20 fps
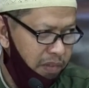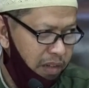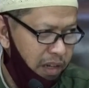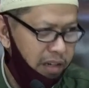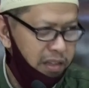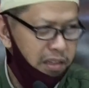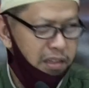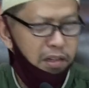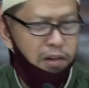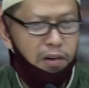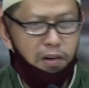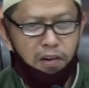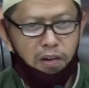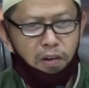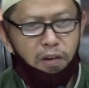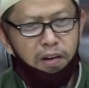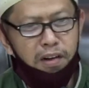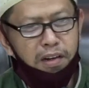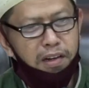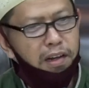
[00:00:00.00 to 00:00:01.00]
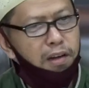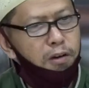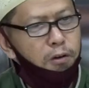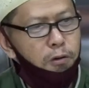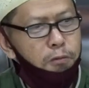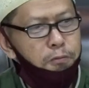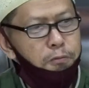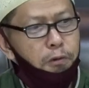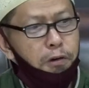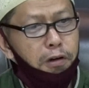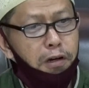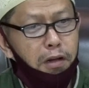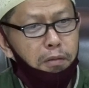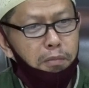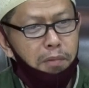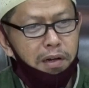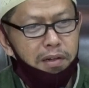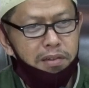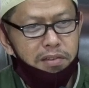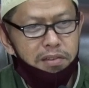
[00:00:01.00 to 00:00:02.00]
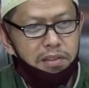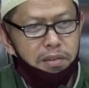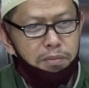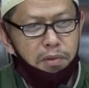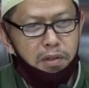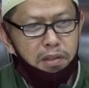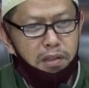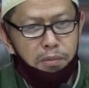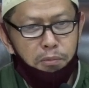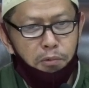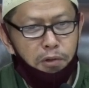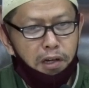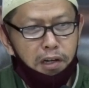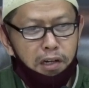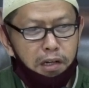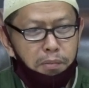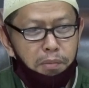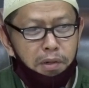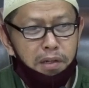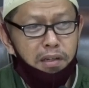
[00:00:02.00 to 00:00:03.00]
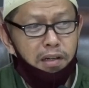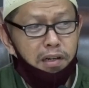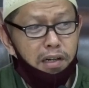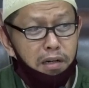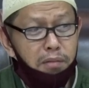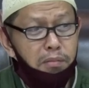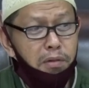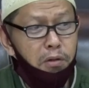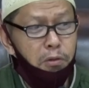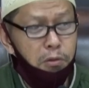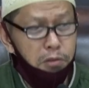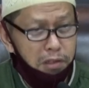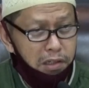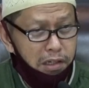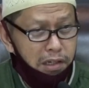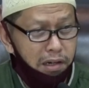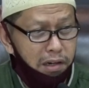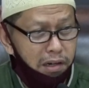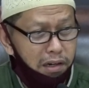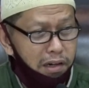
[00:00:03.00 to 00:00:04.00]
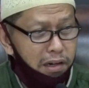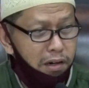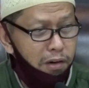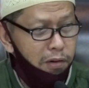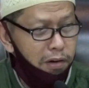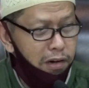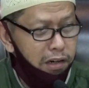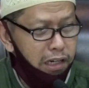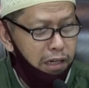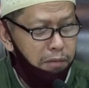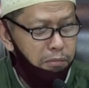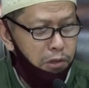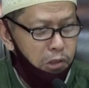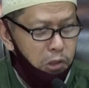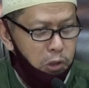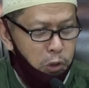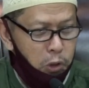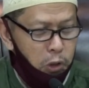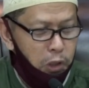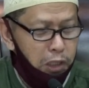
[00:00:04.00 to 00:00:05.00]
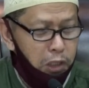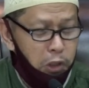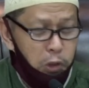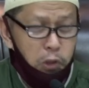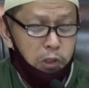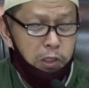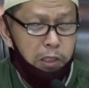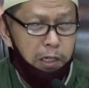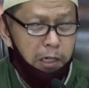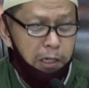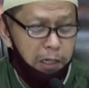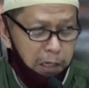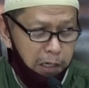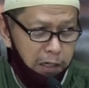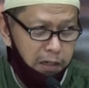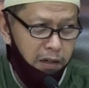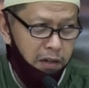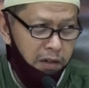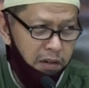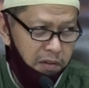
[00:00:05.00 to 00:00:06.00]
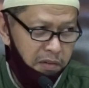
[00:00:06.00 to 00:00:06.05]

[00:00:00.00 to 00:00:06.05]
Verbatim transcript: Artinya orang-orang yang kufur nikmat seperti mungkin kebanyakan manusia karena orang yang bersyukur itu sedikit.